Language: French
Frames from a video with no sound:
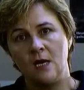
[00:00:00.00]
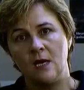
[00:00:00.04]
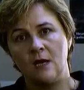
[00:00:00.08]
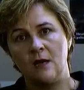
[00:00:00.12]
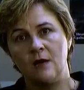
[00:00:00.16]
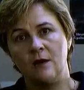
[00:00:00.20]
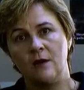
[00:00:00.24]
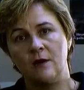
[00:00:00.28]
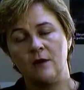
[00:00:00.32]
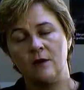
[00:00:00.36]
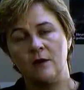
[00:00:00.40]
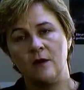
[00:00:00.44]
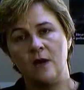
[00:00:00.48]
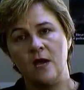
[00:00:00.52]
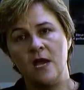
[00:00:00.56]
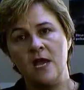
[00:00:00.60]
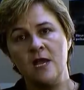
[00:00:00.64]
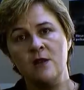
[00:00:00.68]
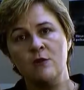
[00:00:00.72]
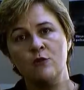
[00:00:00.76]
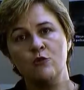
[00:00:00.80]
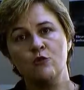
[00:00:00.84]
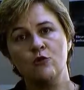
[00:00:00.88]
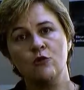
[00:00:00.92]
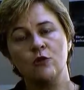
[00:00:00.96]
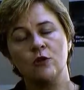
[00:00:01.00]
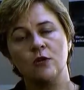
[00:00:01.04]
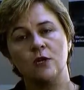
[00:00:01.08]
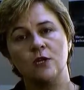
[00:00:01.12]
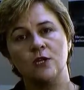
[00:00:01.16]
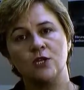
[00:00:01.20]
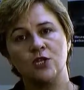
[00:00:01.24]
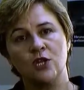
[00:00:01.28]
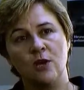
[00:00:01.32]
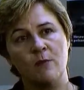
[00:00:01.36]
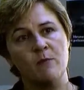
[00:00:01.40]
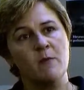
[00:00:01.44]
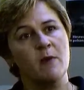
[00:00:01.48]
et ils ne donnent
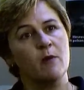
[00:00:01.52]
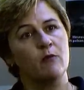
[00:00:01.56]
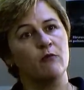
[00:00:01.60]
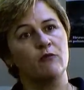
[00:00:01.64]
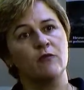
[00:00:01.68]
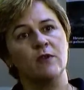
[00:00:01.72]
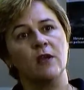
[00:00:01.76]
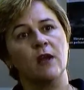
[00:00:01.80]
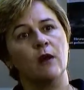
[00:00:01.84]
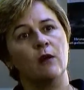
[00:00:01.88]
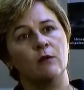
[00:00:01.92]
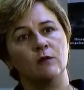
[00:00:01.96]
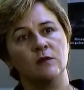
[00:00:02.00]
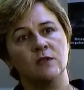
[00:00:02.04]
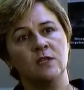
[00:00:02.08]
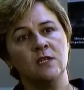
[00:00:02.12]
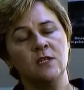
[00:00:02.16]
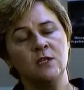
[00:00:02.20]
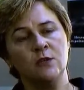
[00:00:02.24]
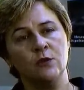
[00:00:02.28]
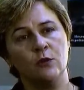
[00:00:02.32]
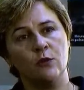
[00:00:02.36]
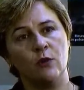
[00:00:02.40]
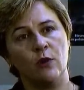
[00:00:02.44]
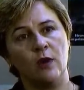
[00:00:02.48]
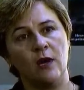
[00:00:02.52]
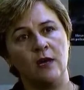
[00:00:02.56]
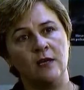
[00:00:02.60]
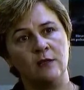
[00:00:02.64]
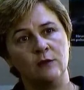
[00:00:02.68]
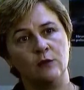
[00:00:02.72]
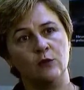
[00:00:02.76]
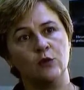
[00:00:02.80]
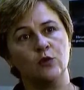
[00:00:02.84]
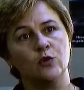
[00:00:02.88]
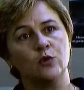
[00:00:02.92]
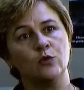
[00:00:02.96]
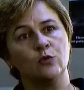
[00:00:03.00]
jamais aucune garantie sur leur
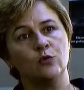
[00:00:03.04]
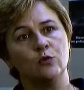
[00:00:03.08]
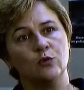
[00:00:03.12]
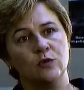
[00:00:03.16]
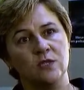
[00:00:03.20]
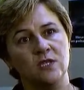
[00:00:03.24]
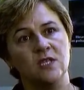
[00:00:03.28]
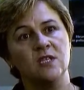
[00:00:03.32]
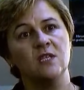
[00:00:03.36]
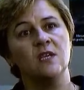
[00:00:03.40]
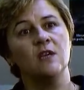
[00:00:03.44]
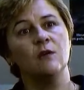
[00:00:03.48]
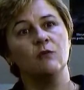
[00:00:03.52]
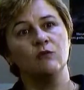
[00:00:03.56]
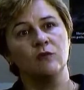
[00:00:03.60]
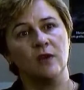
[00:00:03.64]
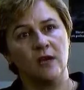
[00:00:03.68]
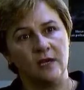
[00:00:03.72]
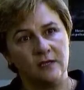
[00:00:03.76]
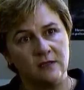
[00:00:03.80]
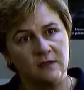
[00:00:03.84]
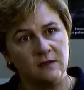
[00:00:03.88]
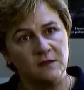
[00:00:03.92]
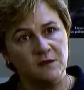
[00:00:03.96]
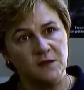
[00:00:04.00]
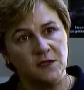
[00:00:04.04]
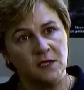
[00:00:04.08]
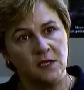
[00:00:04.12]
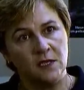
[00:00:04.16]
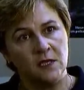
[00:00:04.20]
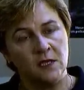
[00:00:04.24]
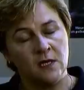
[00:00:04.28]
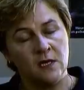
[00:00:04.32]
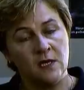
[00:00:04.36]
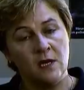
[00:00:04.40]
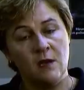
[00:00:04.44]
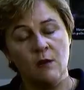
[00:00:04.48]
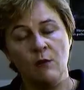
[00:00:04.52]
intention de signer ou de ratifier.
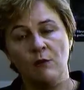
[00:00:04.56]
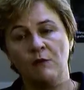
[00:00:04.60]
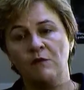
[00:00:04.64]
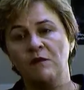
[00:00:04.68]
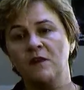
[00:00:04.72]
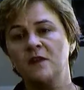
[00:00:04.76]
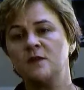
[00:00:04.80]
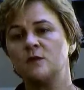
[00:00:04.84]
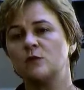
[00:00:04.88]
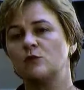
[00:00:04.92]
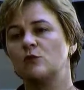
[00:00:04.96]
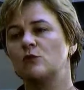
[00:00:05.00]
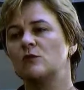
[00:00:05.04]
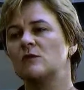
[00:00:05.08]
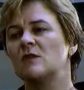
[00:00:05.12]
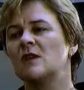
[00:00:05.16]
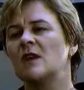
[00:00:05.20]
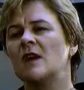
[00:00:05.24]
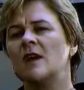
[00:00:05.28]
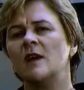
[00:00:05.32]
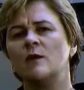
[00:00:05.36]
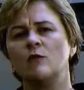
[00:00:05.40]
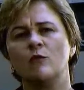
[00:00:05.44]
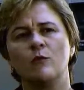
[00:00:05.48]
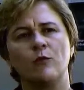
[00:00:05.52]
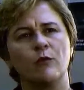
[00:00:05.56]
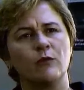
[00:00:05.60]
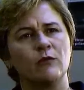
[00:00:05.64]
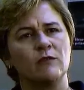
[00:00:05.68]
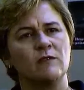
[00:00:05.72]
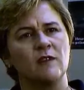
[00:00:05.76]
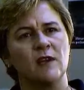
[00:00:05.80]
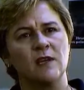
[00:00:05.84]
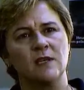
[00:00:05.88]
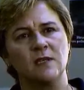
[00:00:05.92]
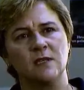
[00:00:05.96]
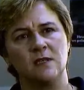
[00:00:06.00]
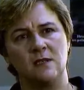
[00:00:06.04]
Ils l'ont fait sur de très nombreux
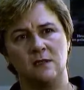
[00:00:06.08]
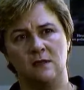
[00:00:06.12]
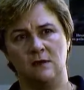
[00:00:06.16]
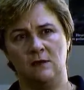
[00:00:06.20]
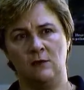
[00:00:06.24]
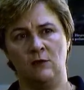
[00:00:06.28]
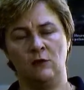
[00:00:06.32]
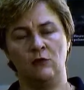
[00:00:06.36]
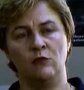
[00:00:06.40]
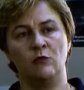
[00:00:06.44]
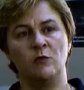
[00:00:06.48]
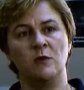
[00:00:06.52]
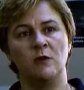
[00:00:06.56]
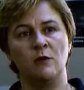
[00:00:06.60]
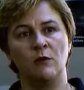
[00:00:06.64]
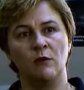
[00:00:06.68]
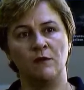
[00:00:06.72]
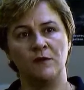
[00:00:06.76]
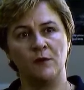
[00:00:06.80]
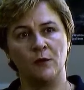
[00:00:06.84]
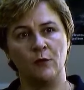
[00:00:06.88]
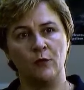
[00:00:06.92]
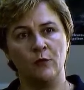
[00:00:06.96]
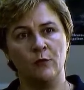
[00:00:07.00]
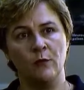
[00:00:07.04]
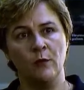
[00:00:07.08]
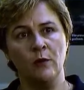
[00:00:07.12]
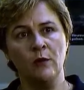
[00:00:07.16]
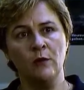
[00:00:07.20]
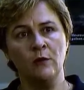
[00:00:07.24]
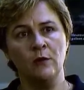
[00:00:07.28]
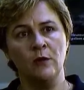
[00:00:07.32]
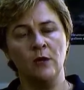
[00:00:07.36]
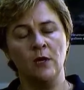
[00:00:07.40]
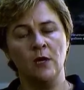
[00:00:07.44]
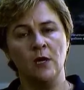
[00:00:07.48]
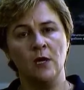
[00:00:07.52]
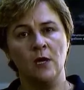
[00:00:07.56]
textes dans le domaine de l'environnement
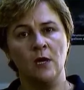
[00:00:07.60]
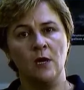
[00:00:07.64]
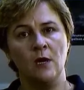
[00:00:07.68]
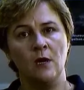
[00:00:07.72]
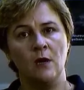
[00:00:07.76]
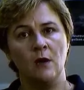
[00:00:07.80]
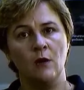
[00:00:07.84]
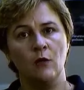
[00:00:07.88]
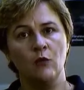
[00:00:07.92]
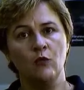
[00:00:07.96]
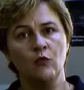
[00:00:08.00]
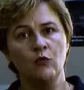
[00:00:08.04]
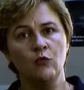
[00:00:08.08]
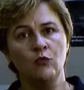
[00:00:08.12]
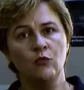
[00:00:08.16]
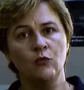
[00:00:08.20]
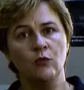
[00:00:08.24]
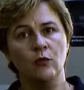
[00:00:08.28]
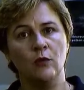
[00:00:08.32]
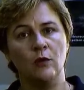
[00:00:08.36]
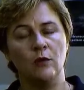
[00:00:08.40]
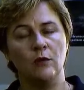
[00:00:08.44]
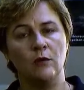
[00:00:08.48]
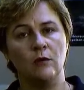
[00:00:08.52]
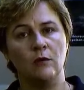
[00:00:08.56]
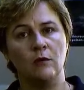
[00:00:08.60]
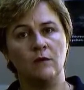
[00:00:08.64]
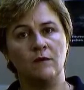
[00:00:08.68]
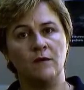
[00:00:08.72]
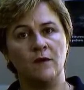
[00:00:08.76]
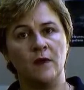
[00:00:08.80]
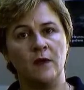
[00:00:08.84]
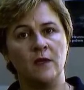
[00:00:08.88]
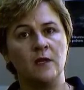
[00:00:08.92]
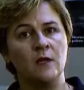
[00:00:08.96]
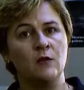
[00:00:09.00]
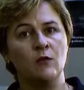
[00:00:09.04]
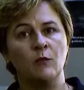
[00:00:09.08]
où euh,
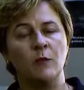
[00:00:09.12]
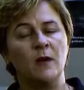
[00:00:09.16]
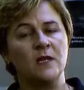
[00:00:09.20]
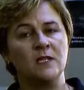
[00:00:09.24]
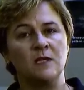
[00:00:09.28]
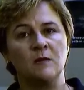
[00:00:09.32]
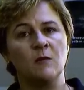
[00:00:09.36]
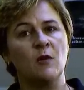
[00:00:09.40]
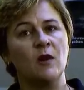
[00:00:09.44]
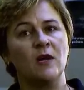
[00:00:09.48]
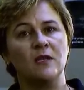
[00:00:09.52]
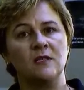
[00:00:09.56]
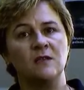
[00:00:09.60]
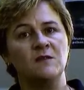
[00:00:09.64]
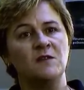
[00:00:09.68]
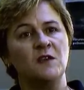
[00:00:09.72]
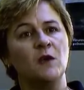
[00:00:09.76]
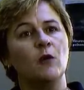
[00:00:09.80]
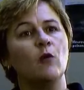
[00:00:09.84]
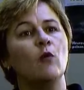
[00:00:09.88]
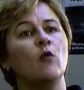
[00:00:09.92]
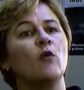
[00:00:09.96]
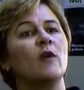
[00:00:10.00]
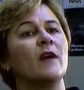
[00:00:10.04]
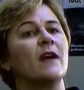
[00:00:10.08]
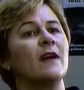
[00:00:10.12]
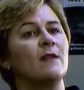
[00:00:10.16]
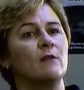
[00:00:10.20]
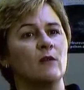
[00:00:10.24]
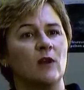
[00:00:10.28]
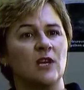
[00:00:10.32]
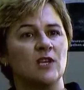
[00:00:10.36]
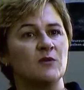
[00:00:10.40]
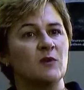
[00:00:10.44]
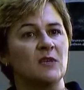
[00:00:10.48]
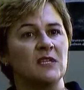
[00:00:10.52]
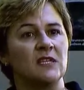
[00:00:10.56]
ils n'ont pratiquement ratifié aucun engagement